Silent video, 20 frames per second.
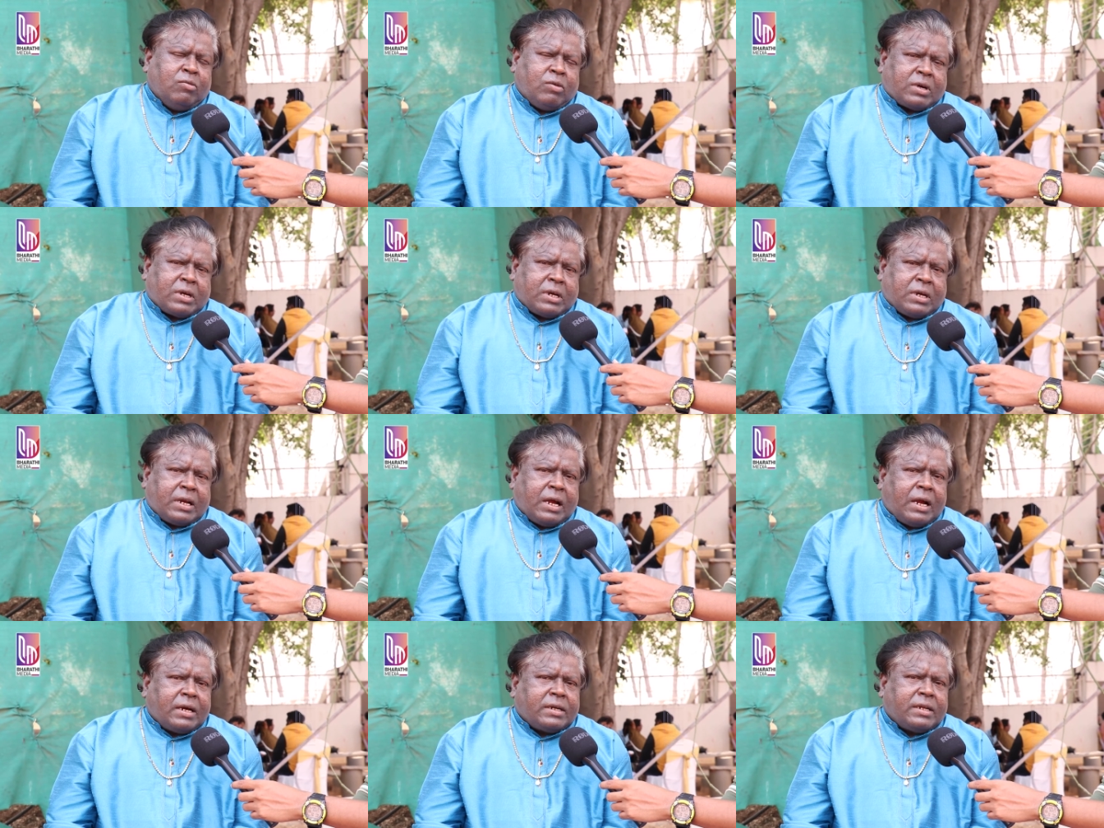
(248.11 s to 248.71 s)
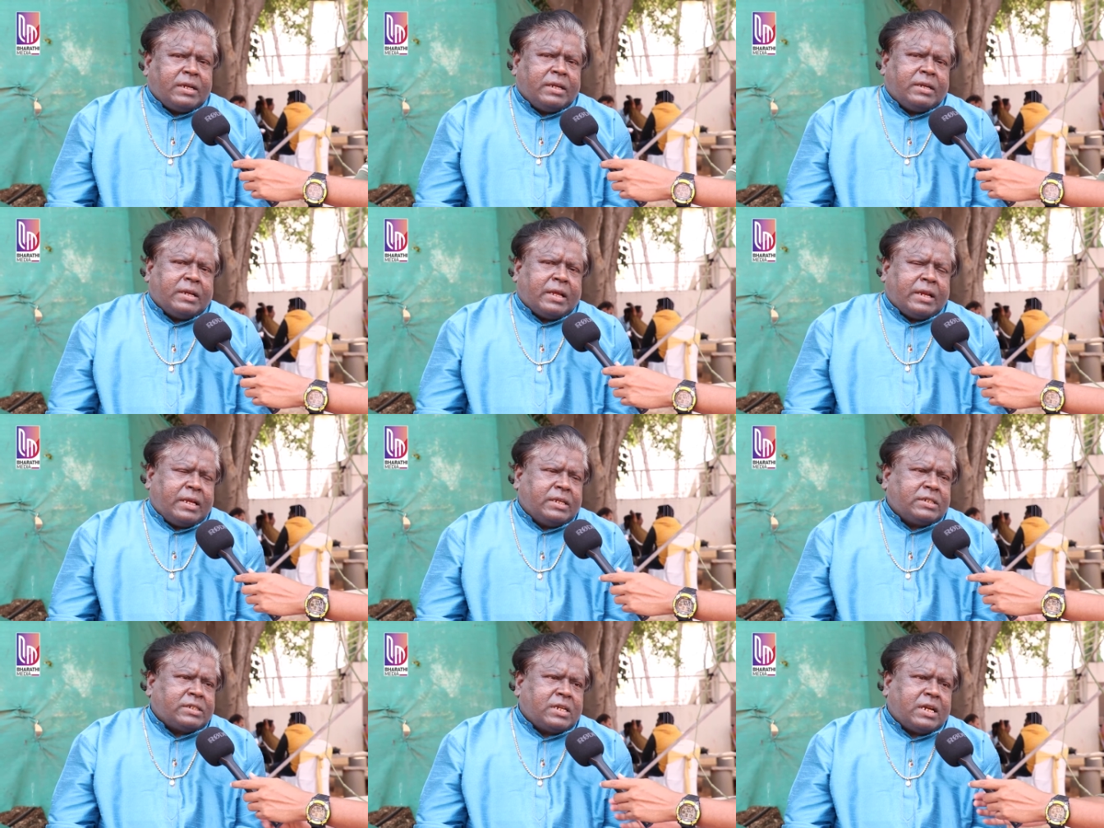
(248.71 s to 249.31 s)
ఒక నాటి
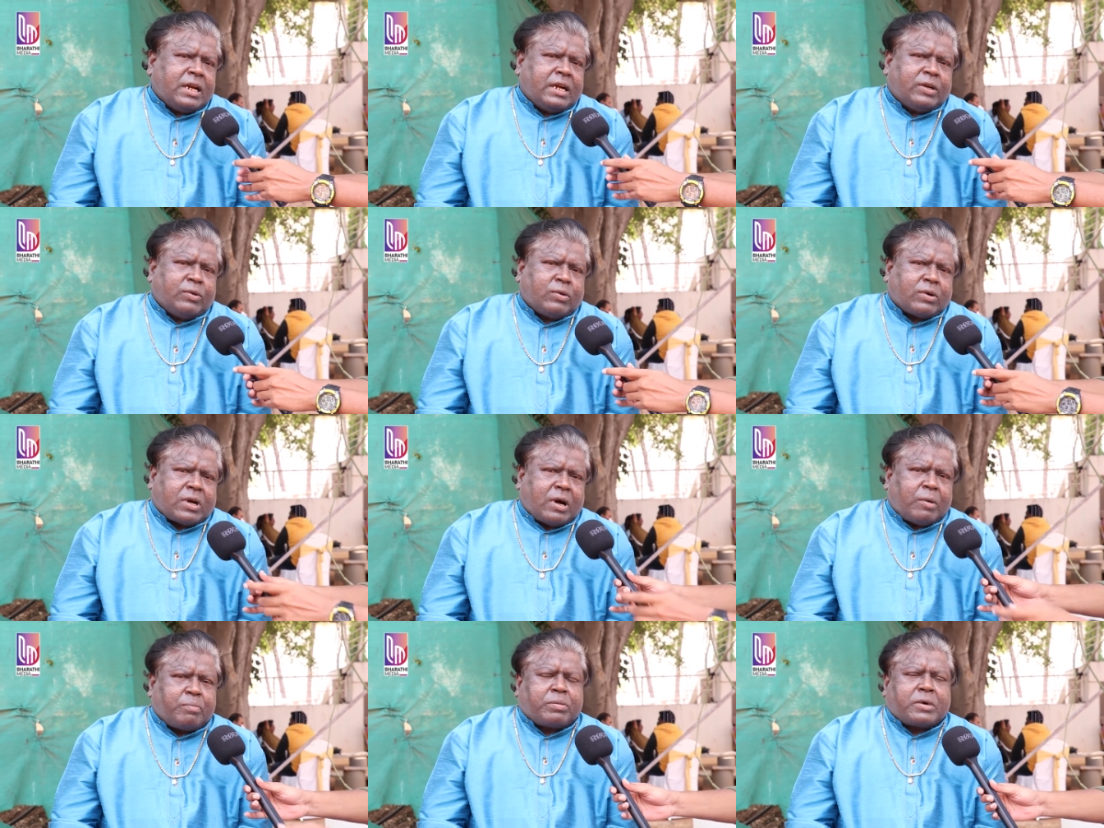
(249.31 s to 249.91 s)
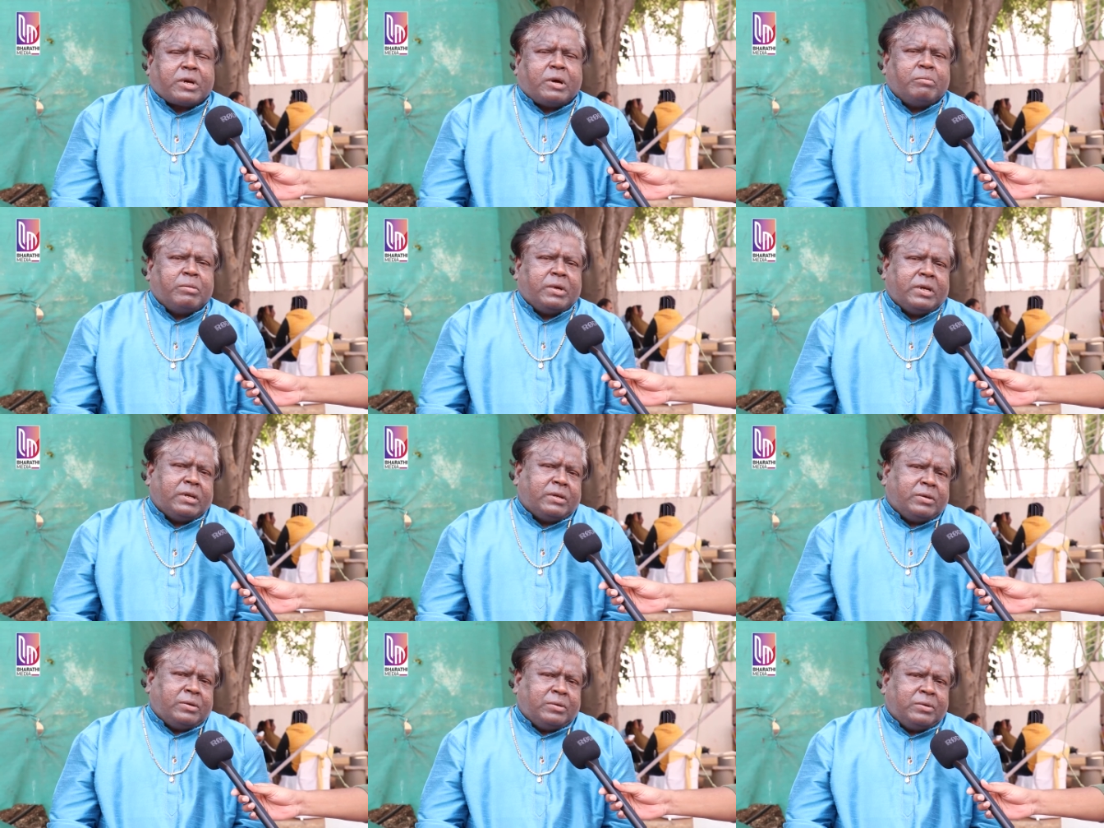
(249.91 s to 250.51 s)
నరేష్ లాంటి ఒక
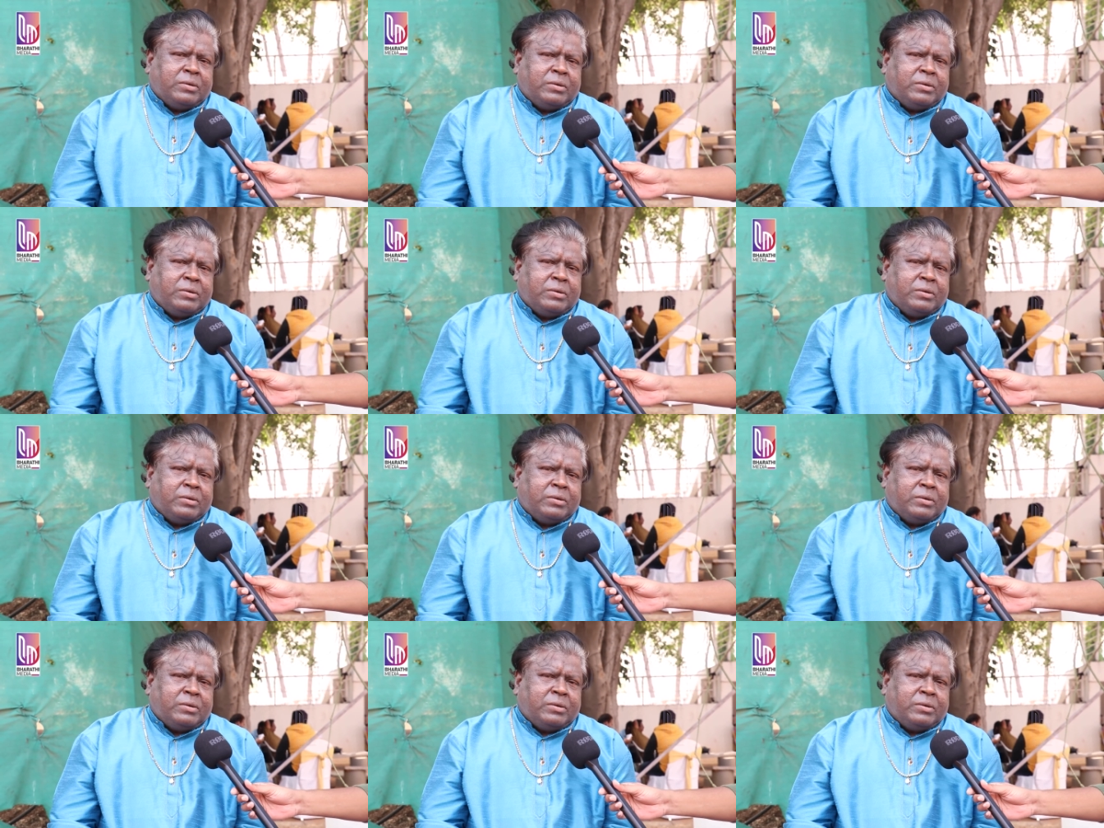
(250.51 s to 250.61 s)
అప్కమింగ్